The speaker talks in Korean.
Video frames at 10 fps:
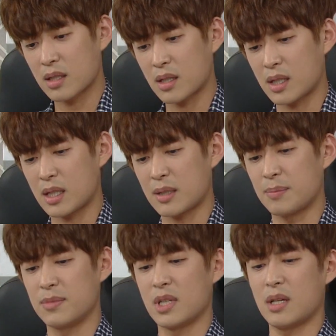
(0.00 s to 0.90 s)

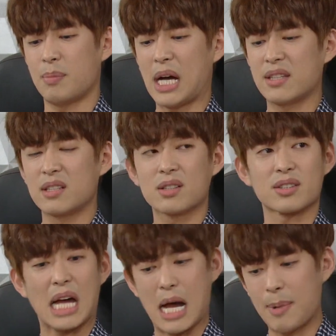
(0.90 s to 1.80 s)
참나 받을 거
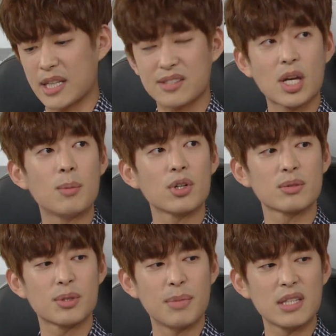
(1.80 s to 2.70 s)
다 받아
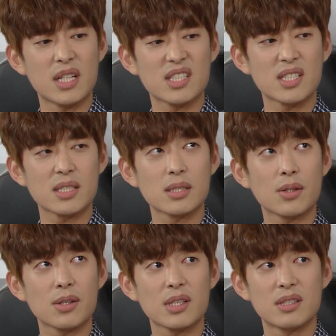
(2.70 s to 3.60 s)
처먹으면서 맨날
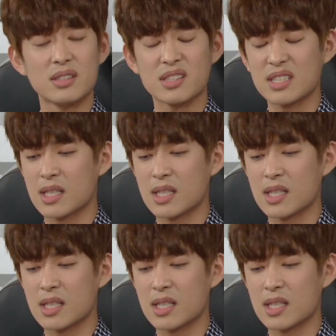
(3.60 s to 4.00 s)
칭칭거리기는.